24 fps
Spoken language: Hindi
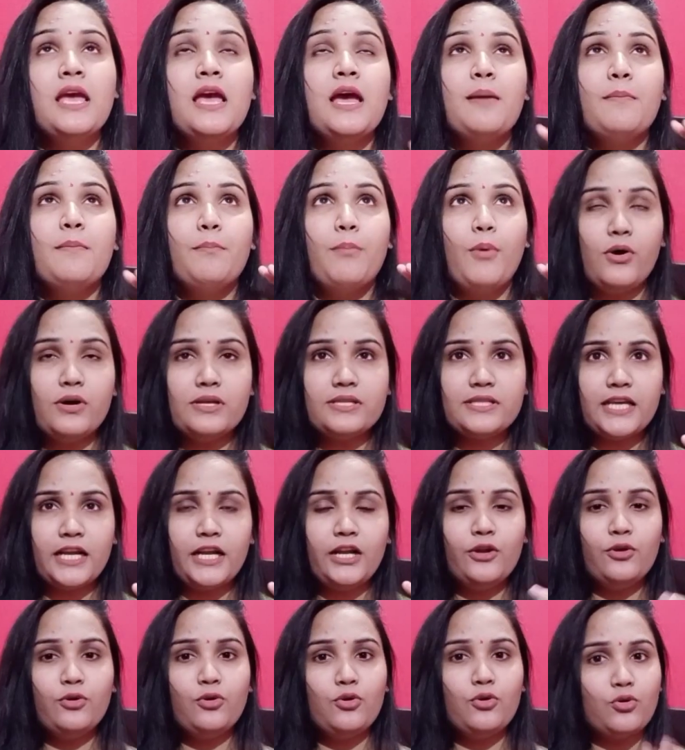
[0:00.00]
बहुत सारे
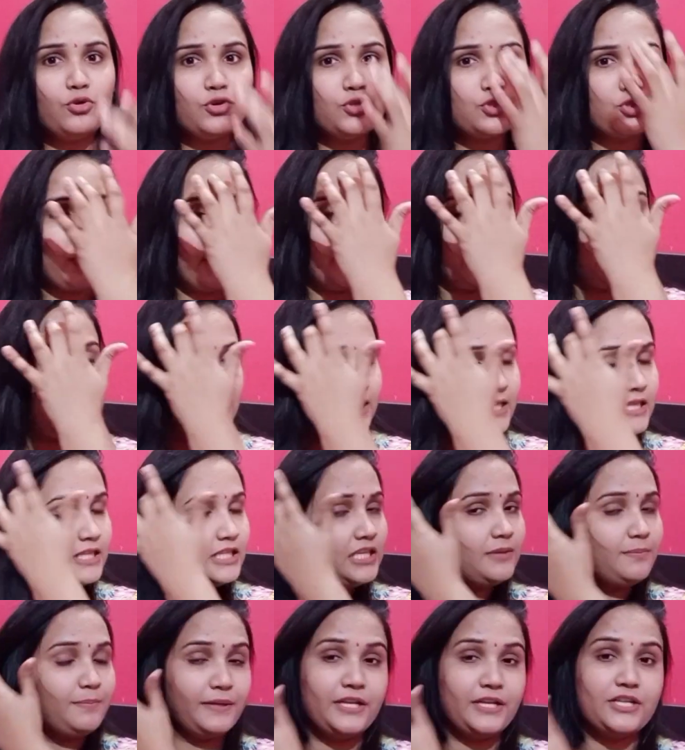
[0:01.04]
लोगों को जो है नींद की
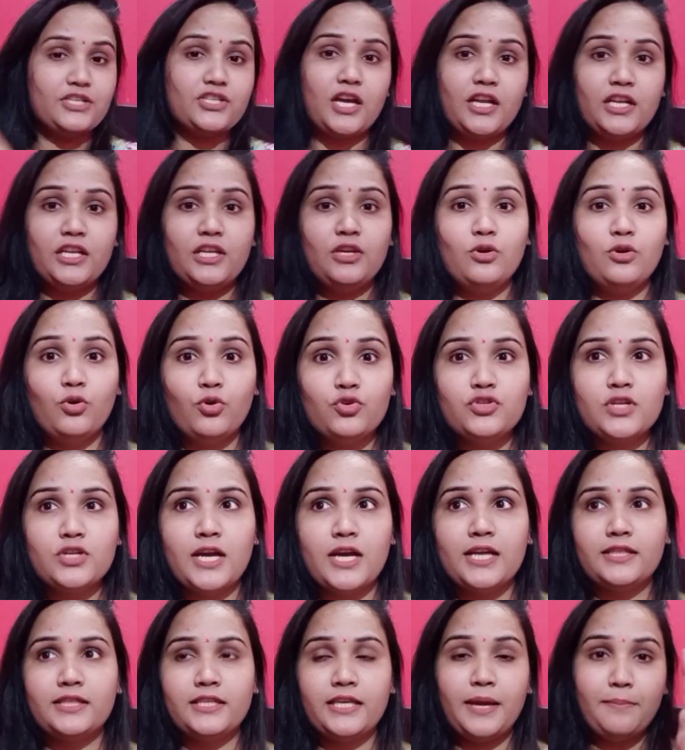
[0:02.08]
परेशानी हो
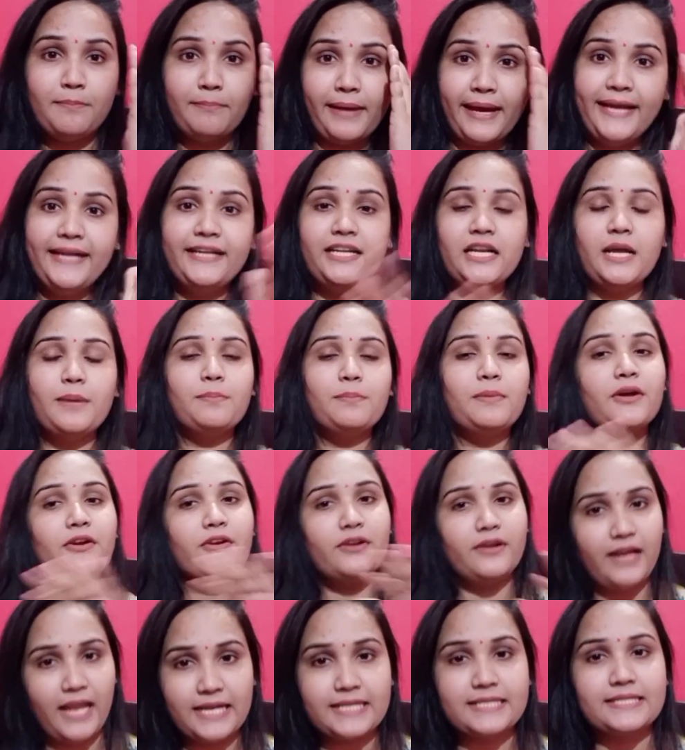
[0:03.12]
जाती है माइंड आपका
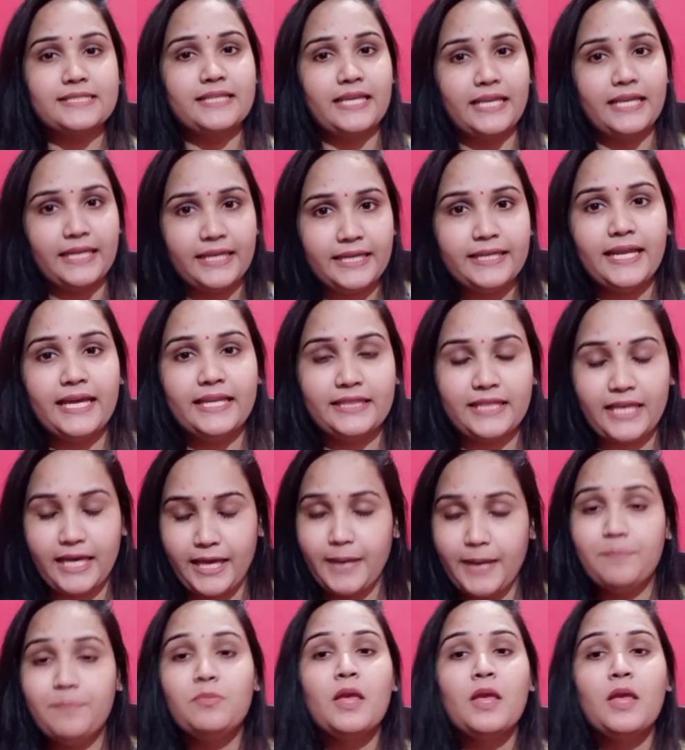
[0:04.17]
रिलैक्स नहीं रहता है